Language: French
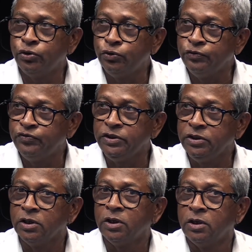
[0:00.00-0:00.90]
de
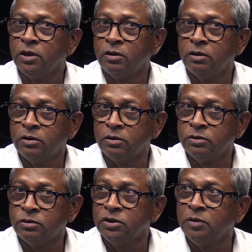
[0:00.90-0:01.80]
vie euh,
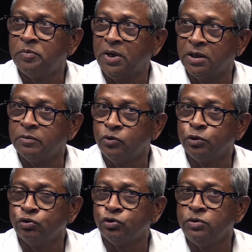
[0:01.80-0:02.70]
donné par
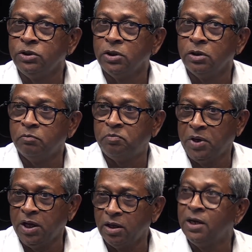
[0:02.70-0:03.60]
d'aujourd'hui
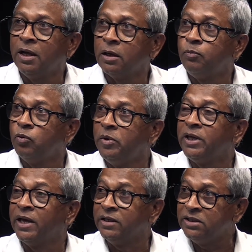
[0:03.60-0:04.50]
par la
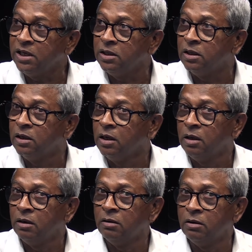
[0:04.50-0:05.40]
République indienne
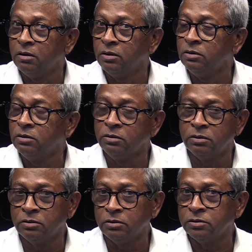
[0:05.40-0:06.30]
euh, ne
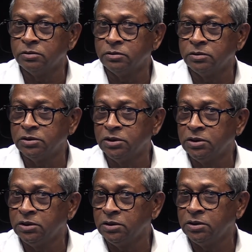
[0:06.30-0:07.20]
euh,
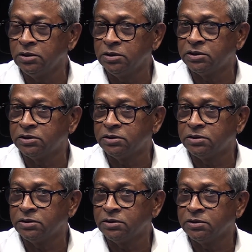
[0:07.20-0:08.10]
les
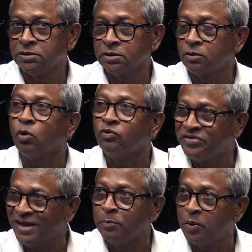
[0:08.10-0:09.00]

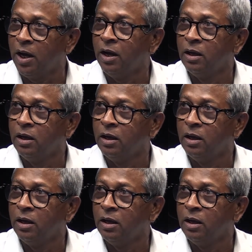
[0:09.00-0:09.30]
convient pas.